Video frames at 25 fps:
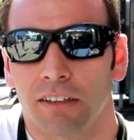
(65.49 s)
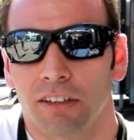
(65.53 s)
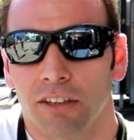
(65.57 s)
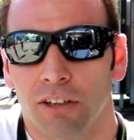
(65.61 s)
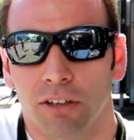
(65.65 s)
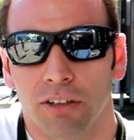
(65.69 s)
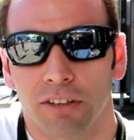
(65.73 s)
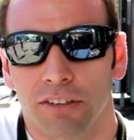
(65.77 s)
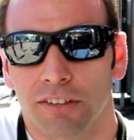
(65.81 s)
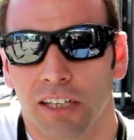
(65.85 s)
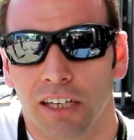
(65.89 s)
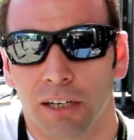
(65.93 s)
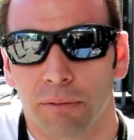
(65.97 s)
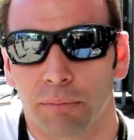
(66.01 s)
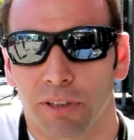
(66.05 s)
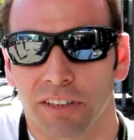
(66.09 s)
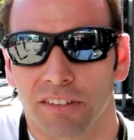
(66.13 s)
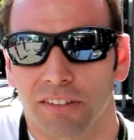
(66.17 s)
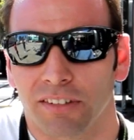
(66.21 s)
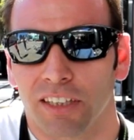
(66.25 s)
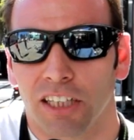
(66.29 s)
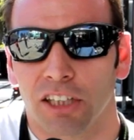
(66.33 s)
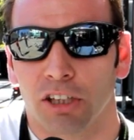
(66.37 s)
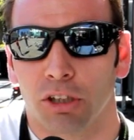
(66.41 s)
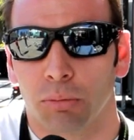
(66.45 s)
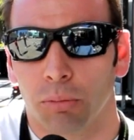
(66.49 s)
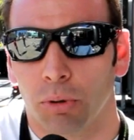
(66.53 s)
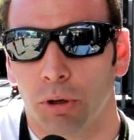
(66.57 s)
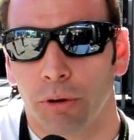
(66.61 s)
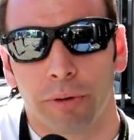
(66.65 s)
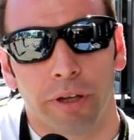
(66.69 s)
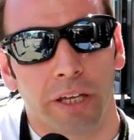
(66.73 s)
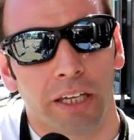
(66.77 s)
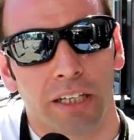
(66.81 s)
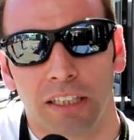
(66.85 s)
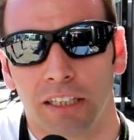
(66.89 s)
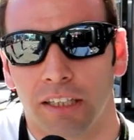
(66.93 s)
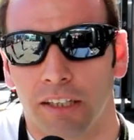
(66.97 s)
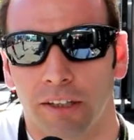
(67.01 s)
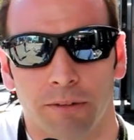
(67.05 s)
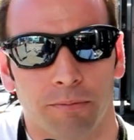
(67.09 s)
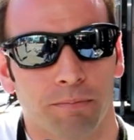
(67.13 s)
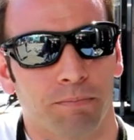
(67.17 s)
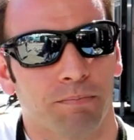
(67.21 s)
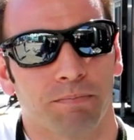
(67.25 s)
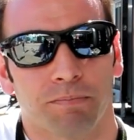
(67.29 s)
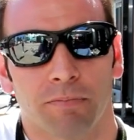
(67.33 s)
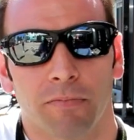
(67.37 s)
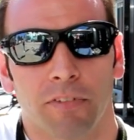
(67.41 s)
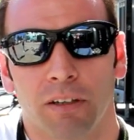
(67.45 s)
Nos está representando muy bien y
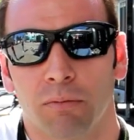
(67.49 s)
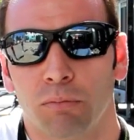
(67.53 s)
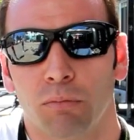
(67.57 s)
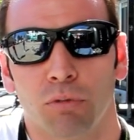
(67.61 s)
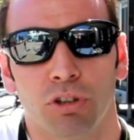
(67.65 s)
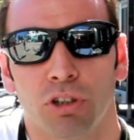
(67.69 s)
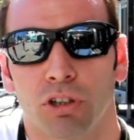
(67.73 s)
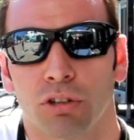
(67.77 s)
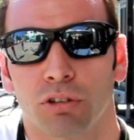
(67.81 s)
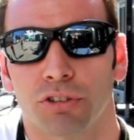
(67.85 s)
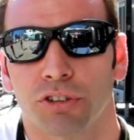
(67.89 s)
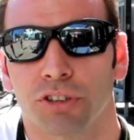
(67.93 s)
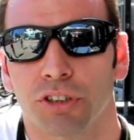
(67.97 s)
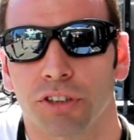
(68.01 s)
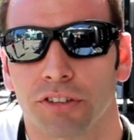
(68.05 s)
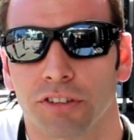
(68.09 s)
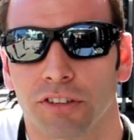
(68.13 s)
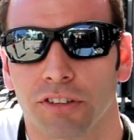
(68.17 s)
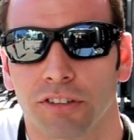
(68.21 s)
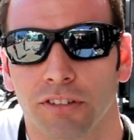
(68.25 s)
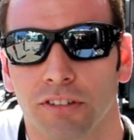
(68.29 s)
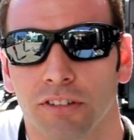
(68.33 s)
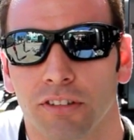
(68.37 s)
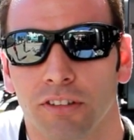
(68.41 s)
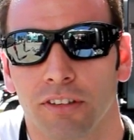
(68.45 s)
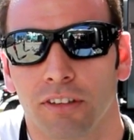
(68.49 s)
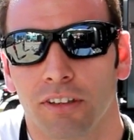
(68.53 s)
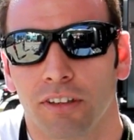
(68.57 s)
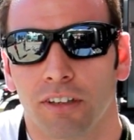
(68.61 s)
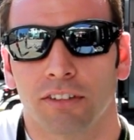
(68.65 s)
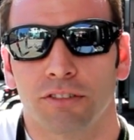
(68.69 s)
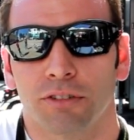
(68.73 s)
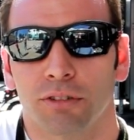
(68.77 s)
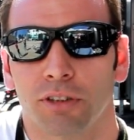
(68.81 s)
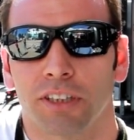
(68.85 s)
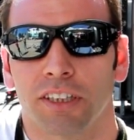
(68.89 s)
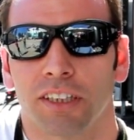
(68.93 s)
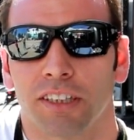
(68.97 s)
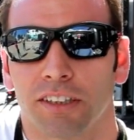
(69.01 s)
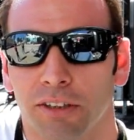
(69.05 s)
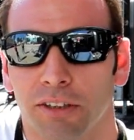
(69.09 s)
muy orgullosos. Suerte